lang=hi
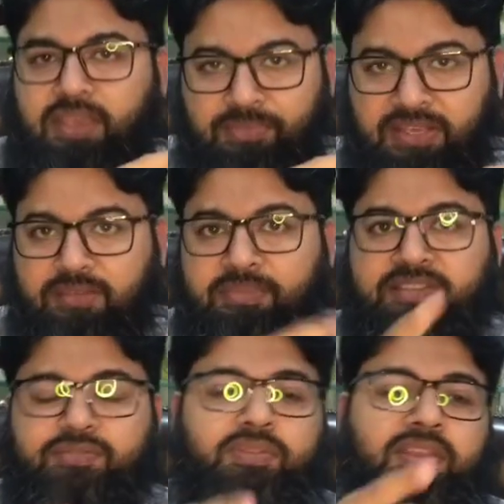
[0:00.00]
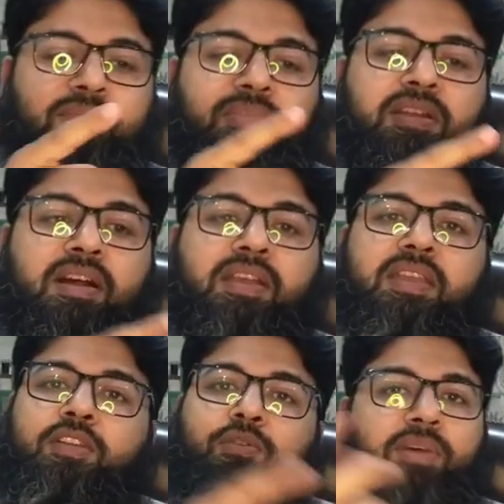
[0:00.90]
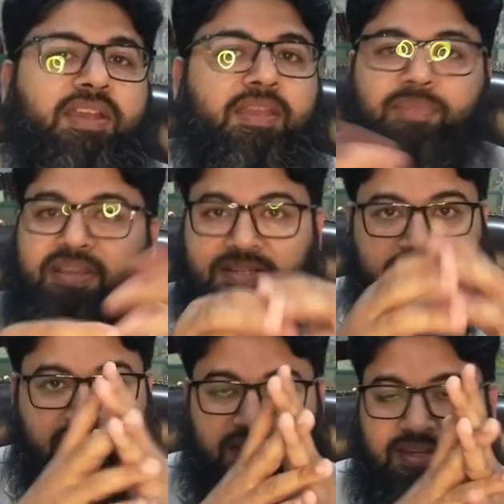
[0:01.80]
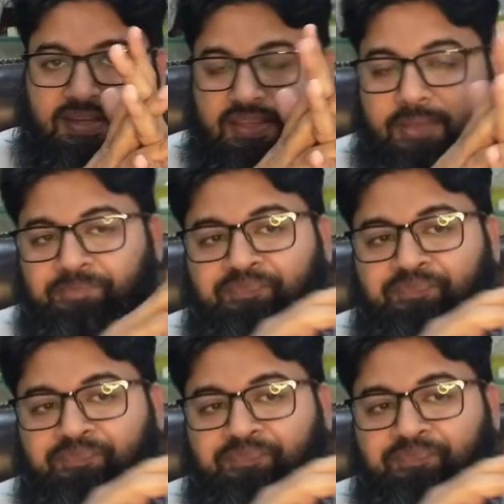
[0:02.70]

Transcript: केमिकल बेस्ड होते हैं फिर आगे अरोमा केमिकल्स आ गए ठीक है